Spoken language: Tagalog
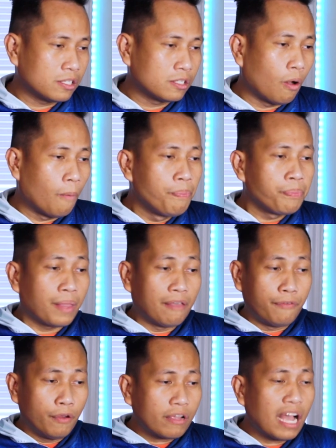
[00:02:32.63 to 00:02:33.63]
So
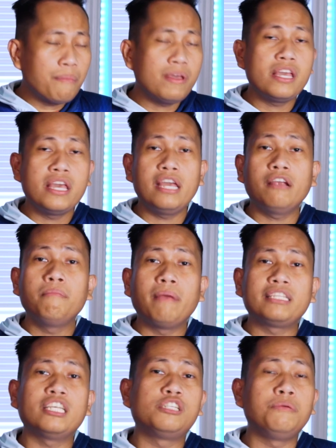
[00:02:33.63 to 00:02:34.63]
if you're coming here,
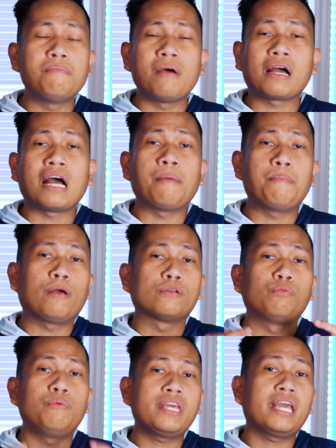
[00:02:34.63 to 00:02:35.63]
message me Maka
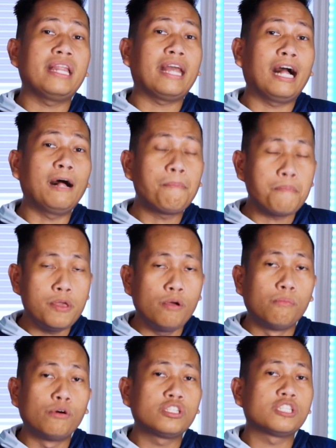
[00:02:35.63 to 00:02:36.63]
because we can help you,
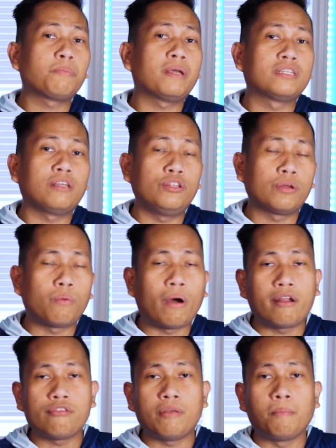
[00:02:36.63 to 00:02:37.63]
most especially in the
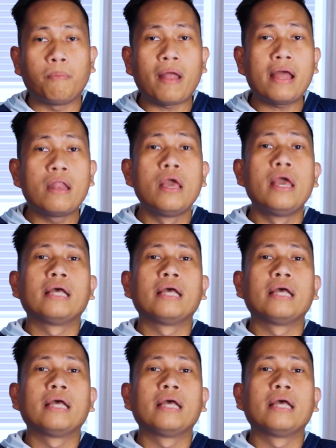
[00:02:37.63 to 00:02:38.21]
quarantine plan,